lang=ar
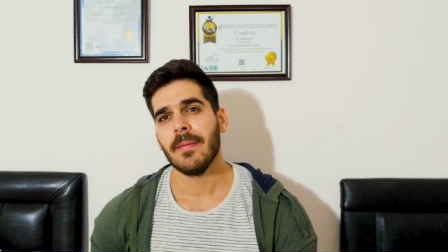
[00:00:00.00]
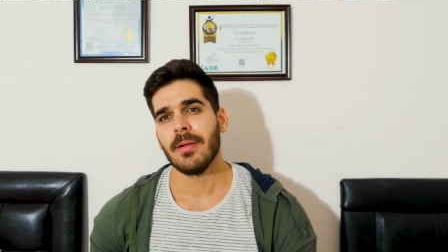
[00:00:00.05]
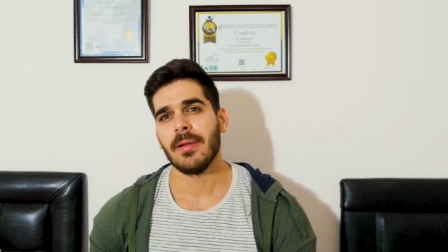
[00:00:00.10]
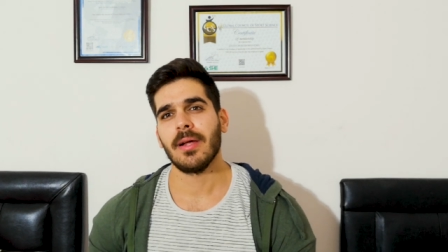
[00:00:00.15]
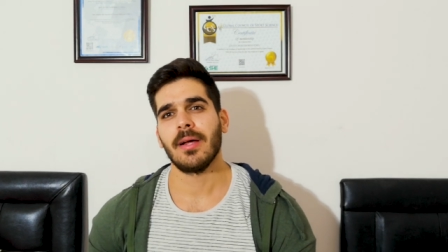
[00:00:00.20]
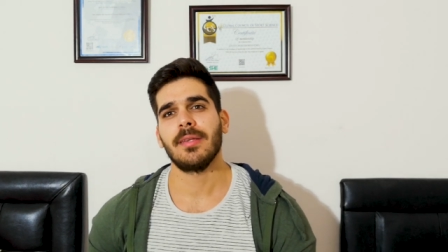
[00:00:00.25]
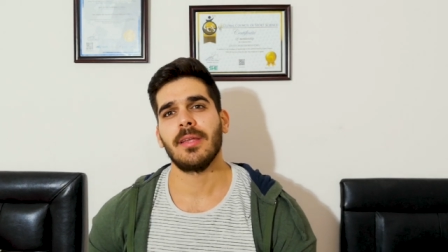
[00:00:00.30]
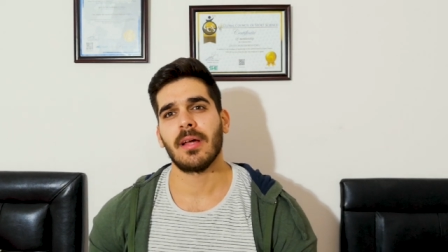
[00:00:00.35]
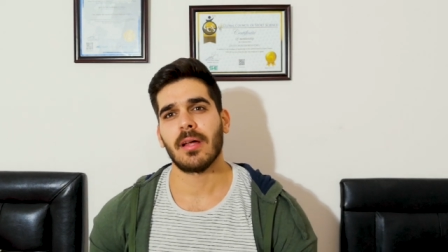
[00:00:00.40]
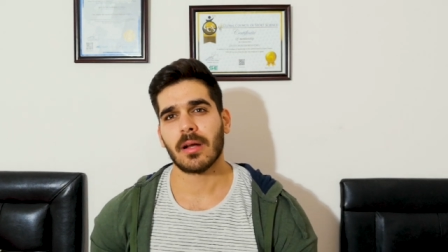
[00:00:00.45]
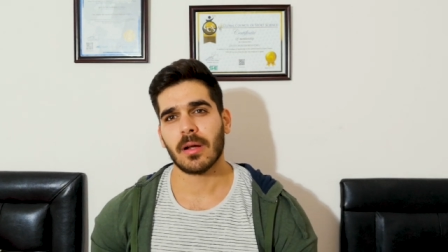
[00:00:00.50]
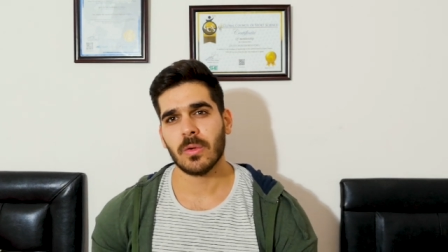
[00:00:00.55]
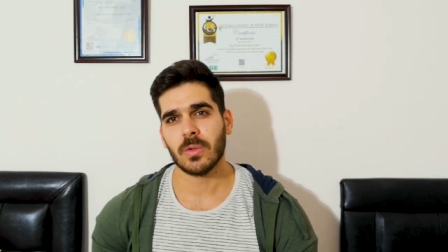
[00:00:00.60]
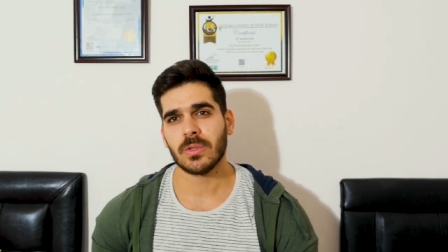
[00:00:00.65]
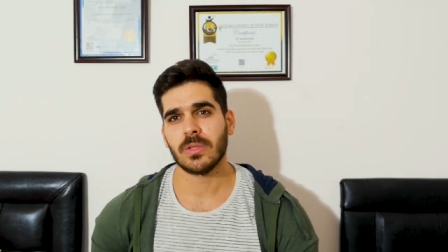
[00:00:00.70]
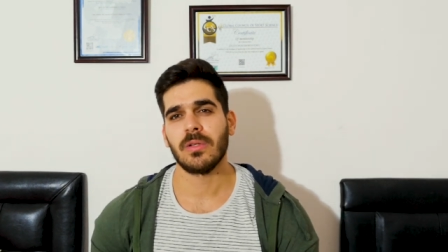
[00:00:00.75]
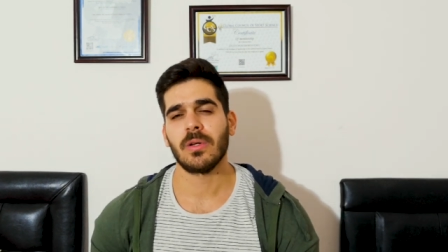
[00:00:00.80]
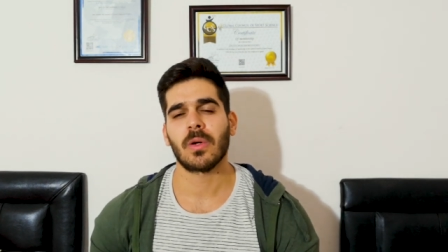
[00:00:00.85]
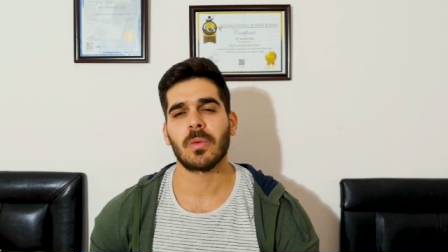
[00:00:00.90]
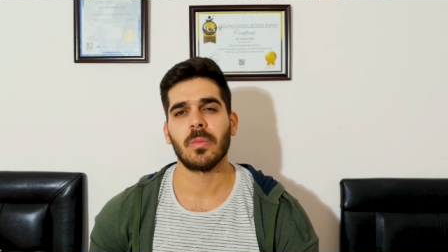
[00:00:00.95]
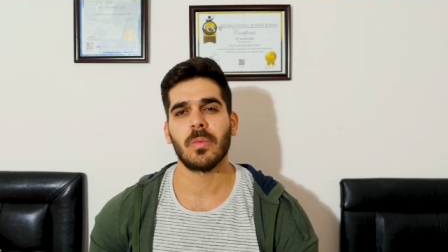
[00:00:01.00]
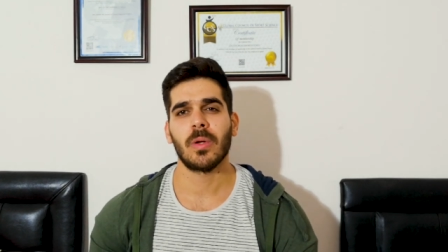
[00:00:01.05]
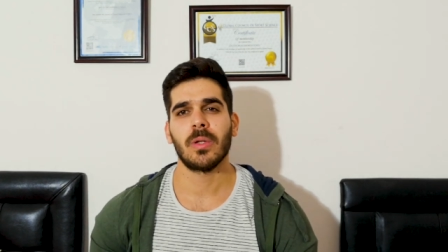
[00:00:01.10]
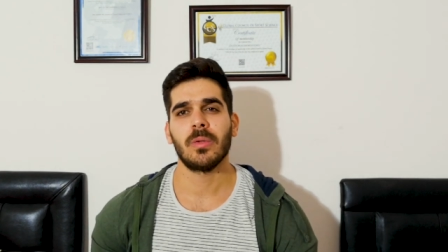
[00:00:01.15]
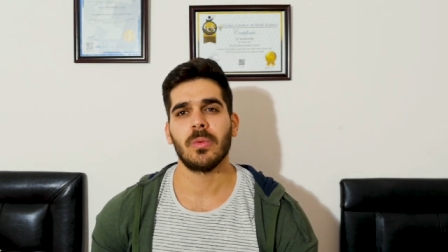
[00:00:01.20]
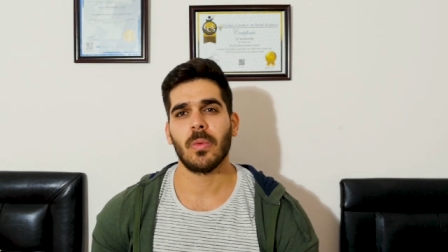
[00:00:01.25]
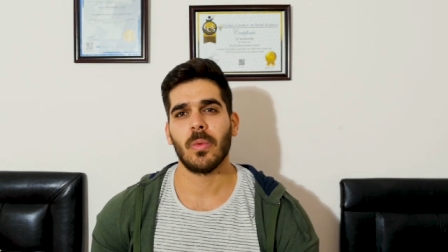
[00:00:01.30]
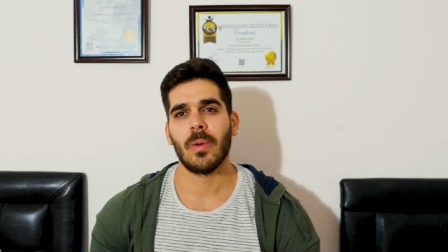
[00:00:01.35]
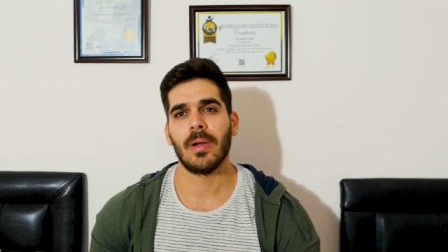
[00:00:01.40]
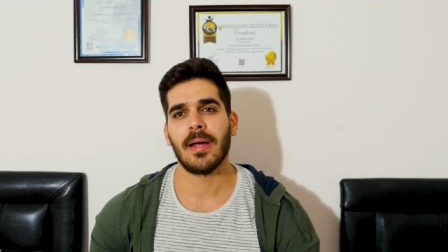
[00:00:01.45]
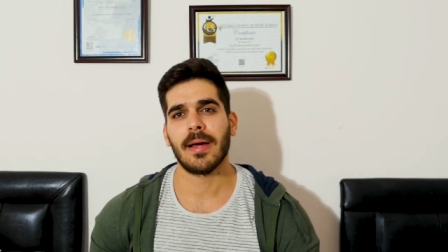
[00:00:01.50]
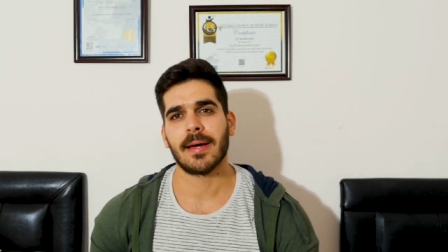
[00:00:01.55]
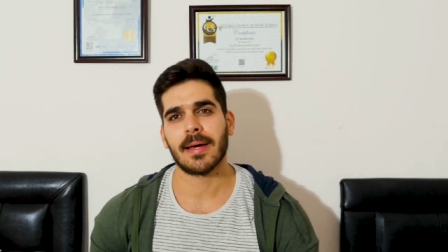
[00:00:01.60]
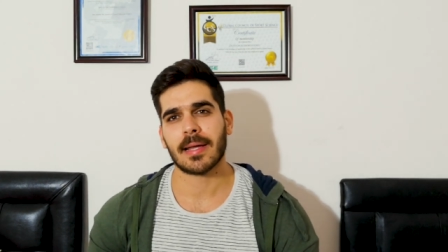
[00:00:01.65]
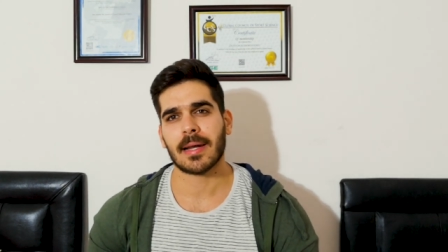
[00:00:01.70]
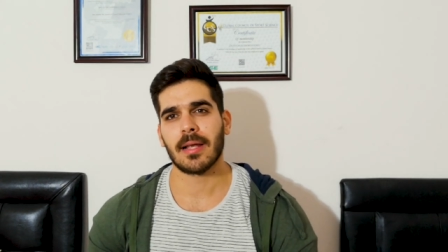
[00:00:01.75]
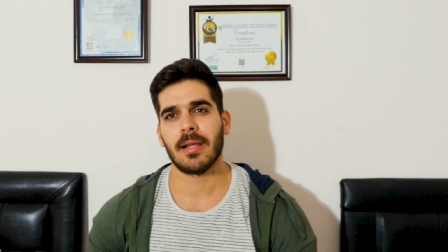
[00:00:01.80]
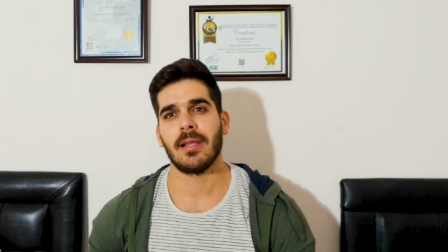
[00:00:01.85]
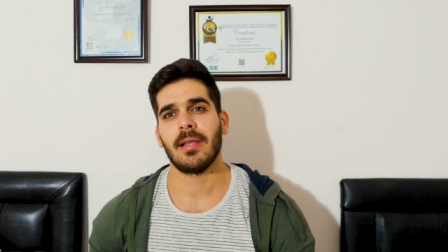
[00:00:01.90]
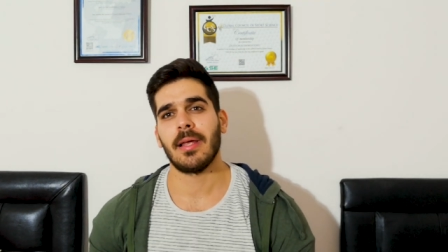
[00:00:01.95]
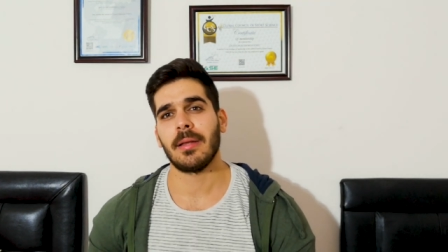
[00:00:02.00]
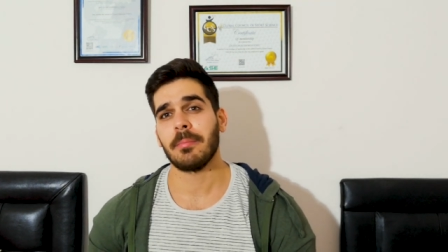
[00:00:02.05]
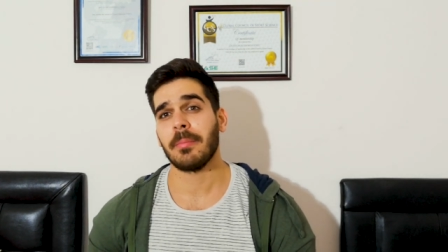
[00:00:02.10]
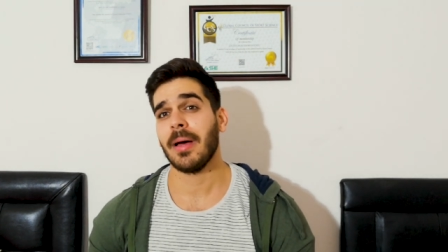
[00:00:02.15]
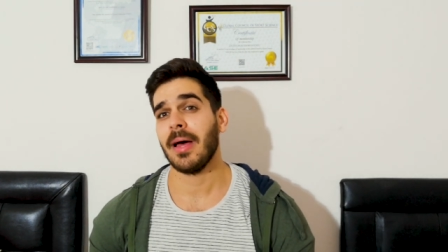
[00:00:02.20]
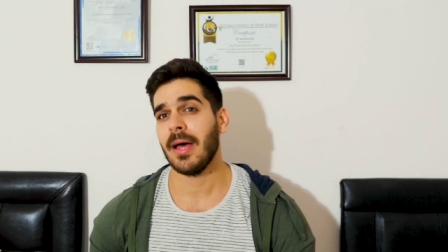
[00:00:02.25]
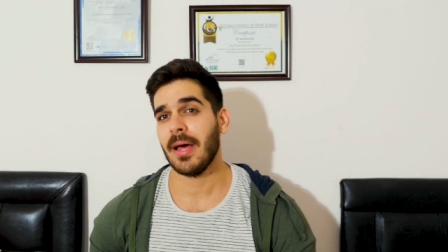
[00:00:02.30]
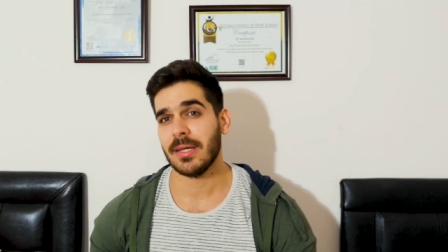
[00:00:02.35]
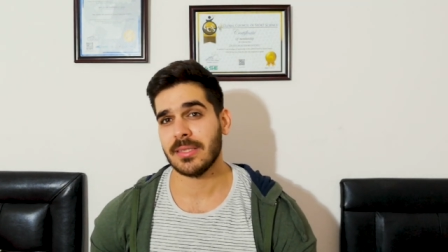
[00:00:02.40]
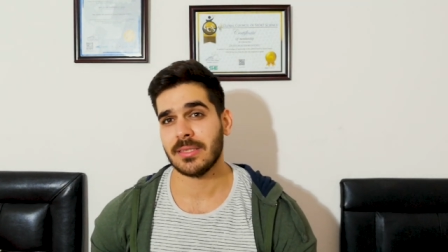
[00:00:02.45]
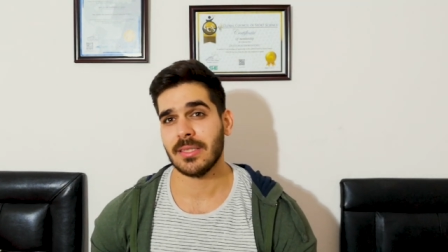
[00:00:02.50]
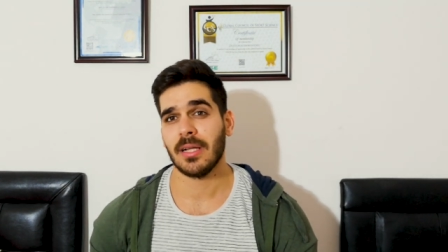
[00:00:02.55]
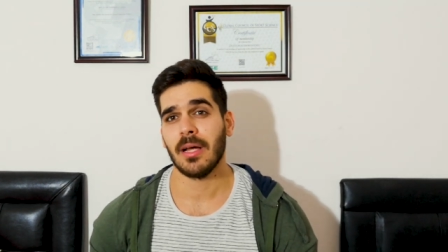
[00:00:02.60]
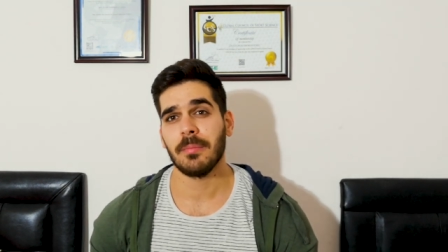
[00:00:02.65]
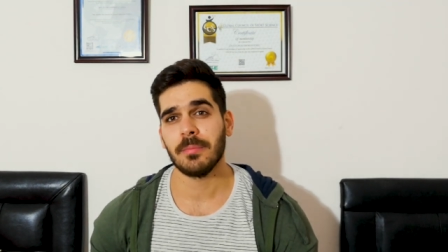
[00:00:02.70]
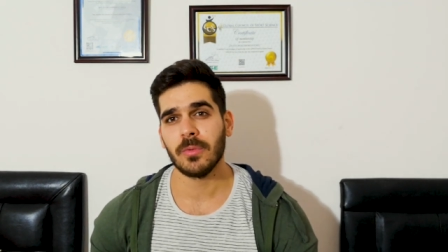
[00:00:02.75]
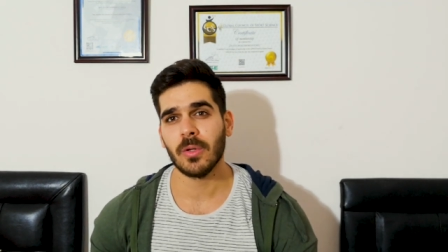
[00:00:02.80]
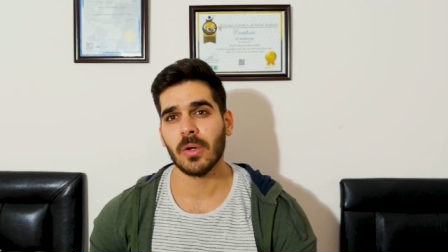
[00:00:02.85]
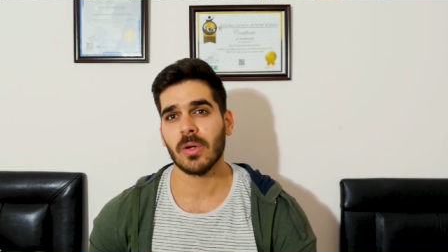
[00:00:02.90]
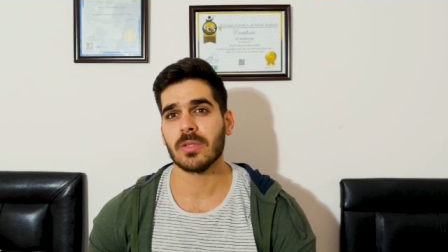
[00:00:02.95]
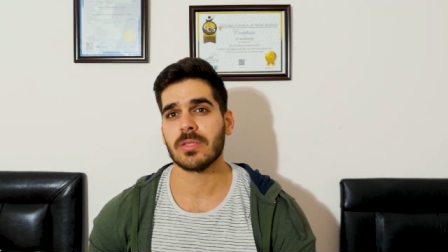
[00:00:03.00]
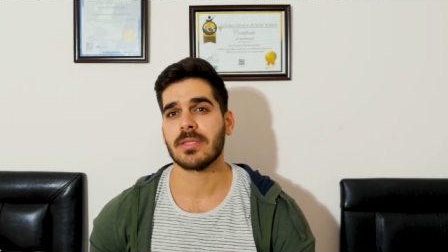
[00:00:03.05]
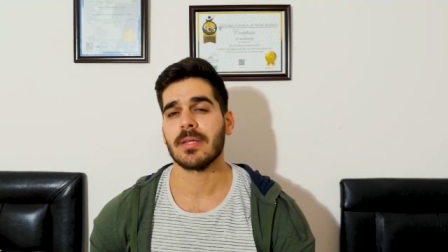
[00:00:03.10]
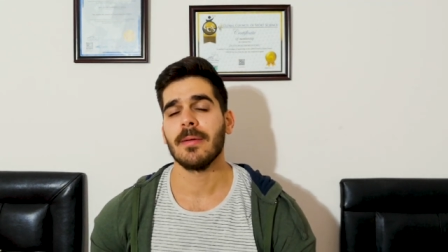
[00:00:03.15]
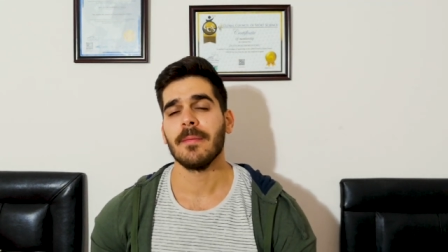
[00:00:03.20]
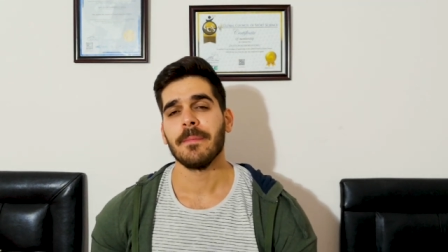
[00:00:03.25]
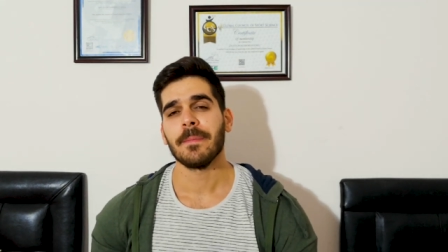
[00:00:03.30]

لا دار وجود هرمون ولا غيره لان ما حاحكي لا بدوز